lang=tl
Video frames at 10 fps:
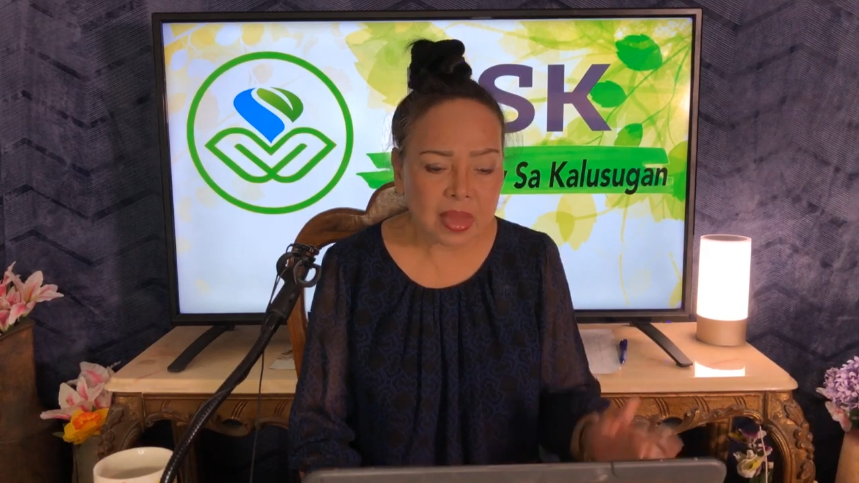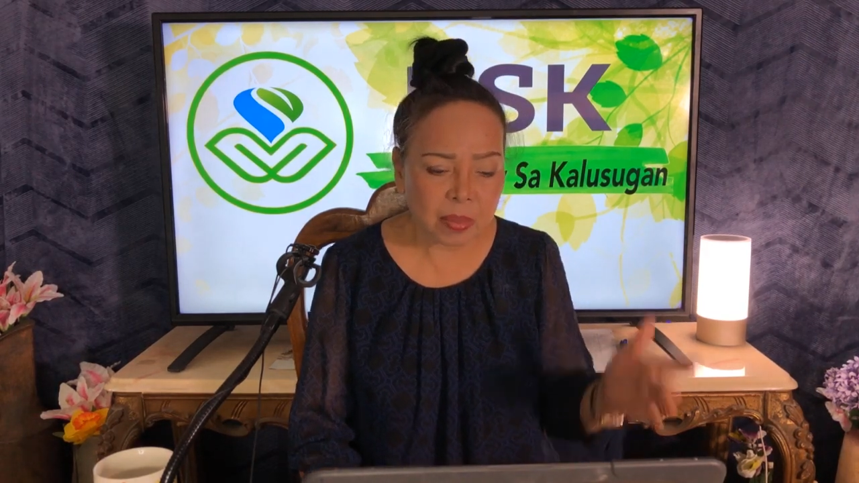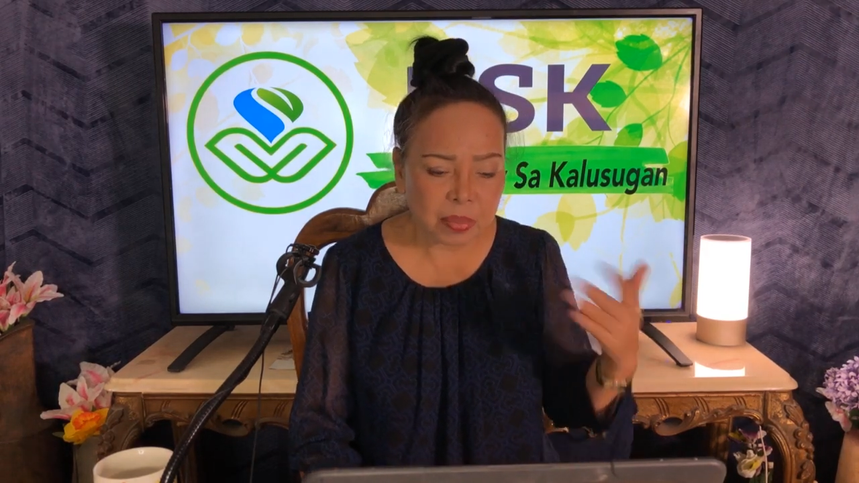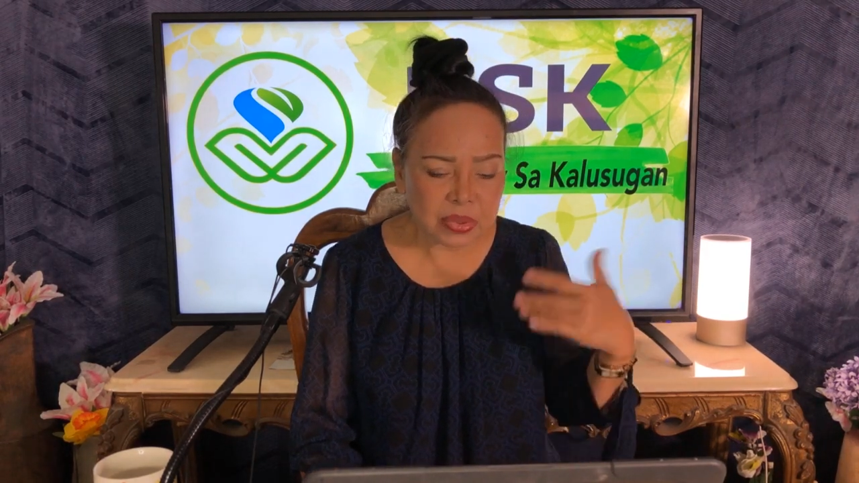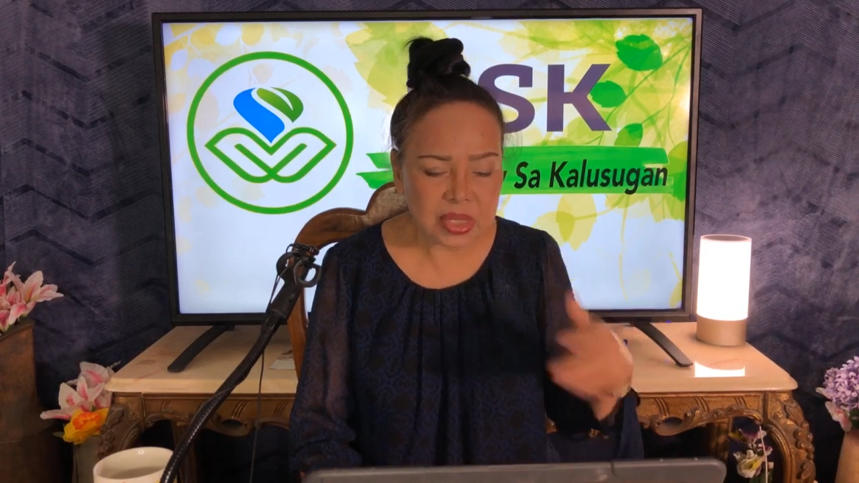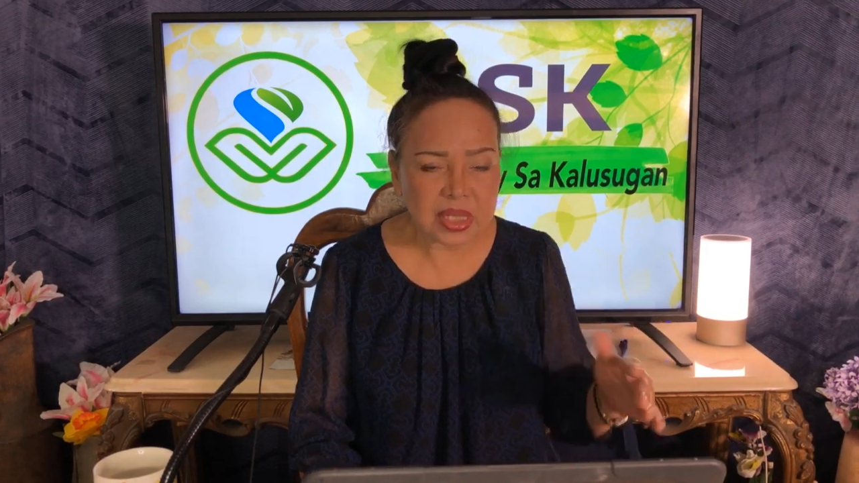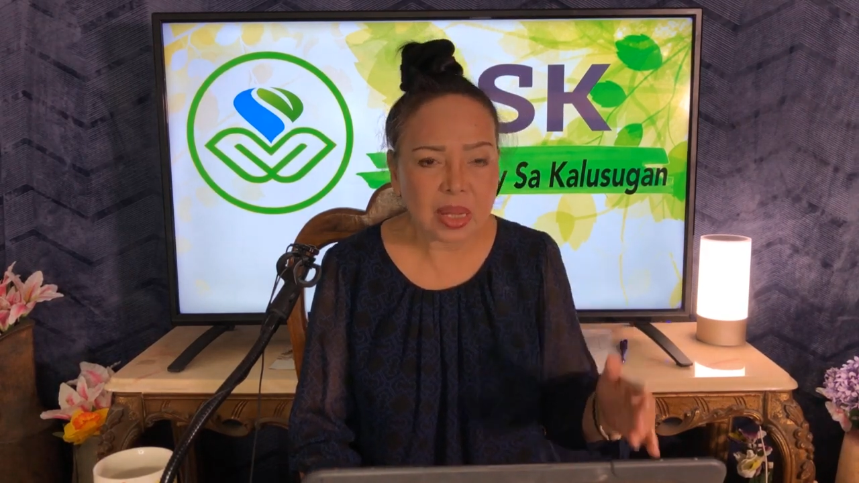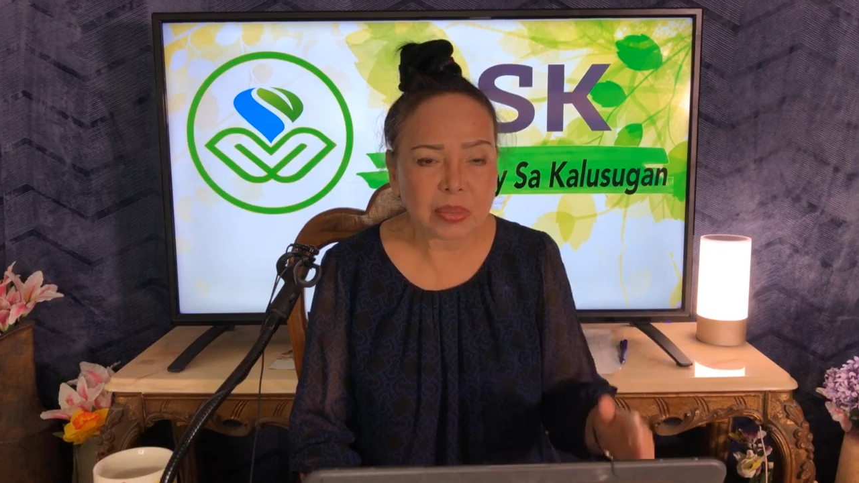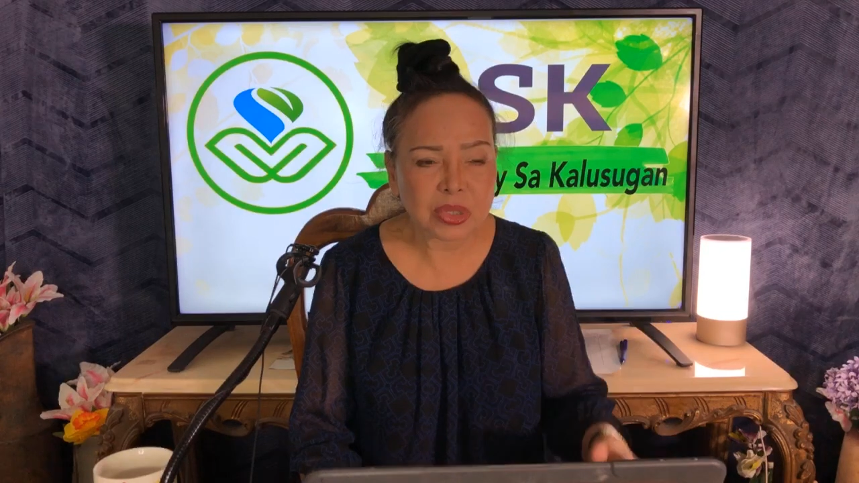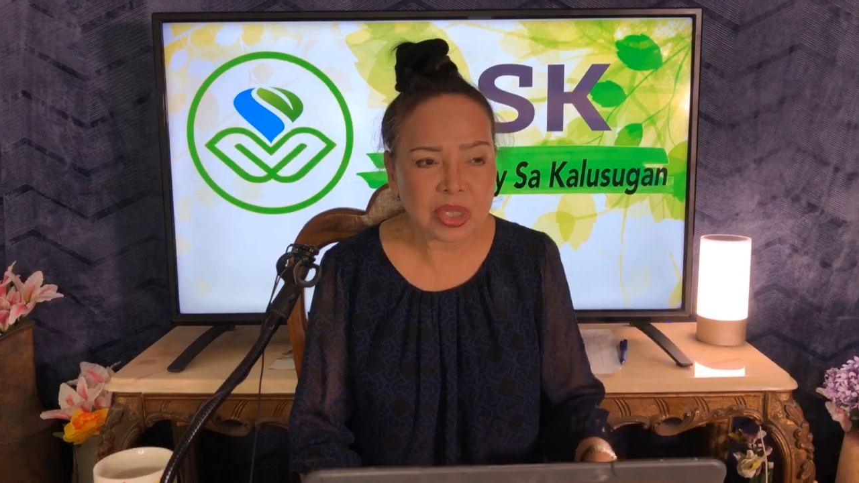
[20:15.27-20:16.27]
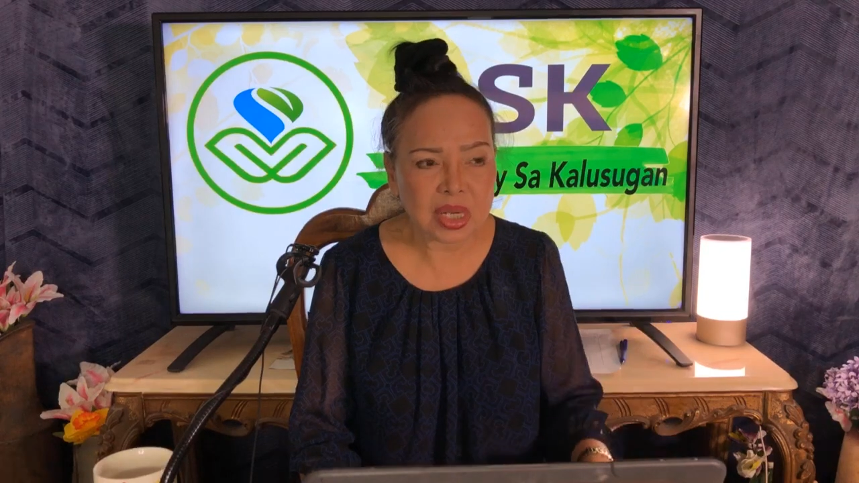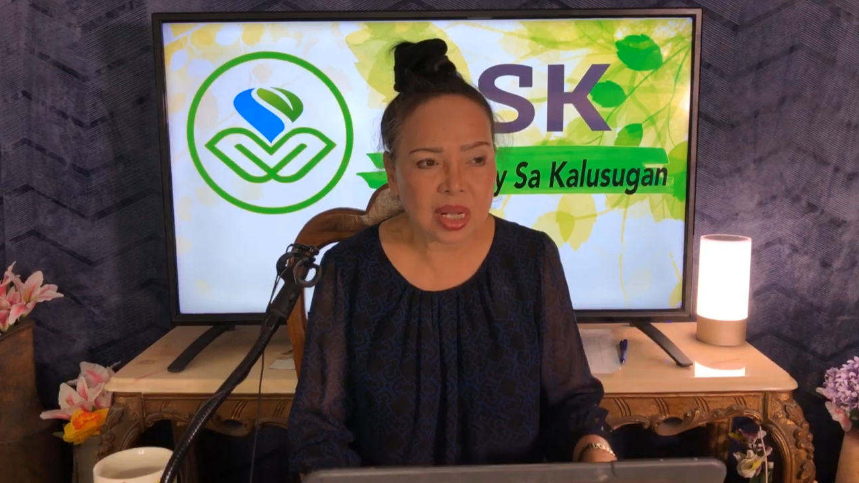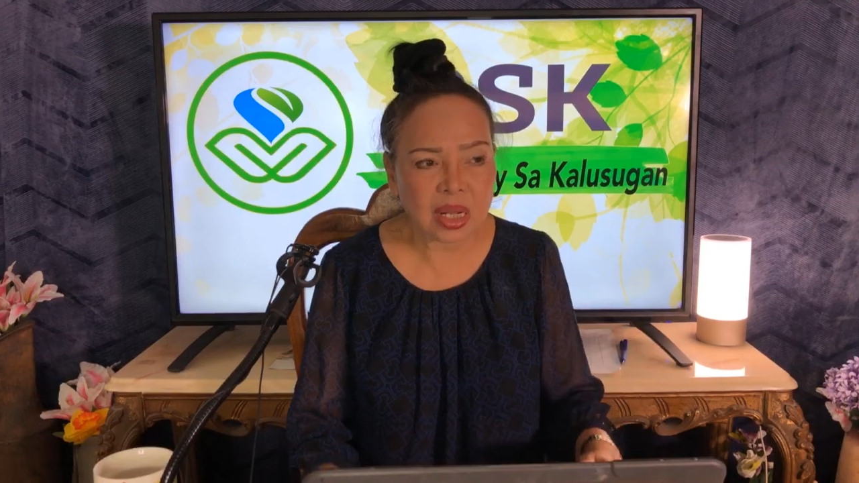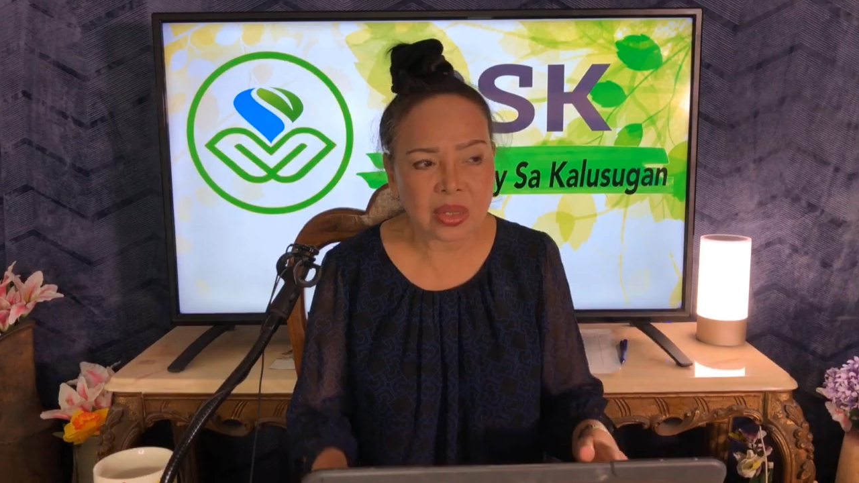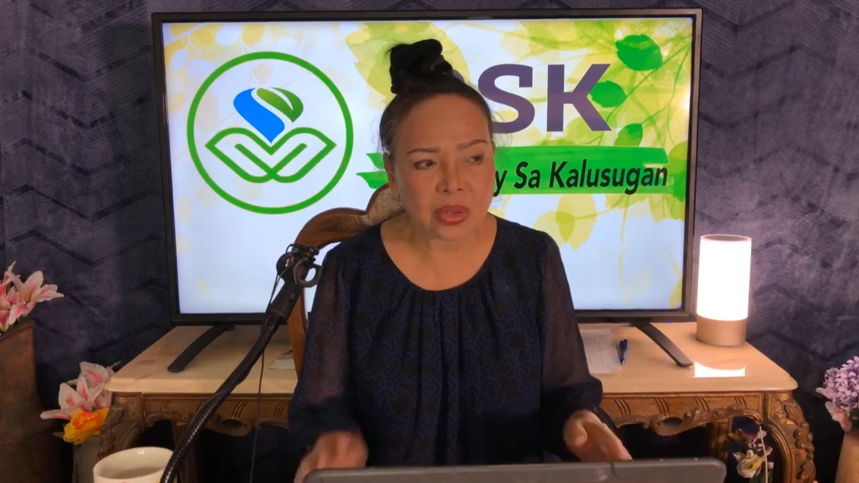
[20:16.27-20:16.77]
tapos lagyan mo siya
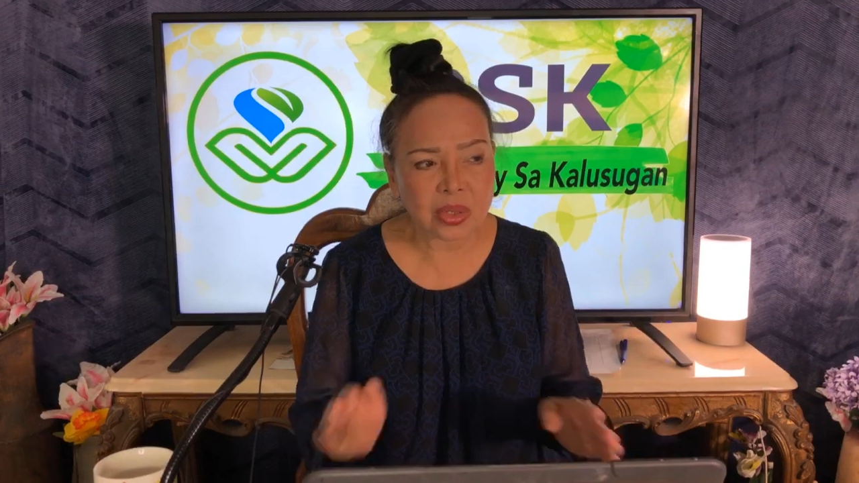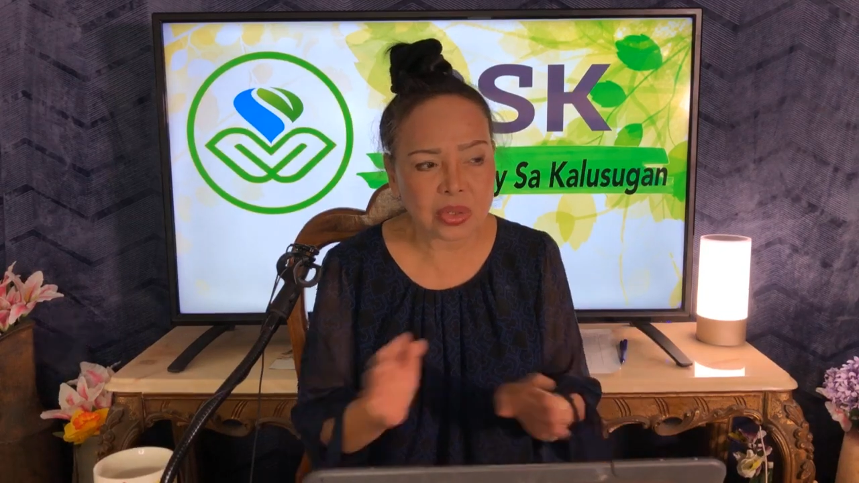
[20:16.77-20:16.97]
ng ano,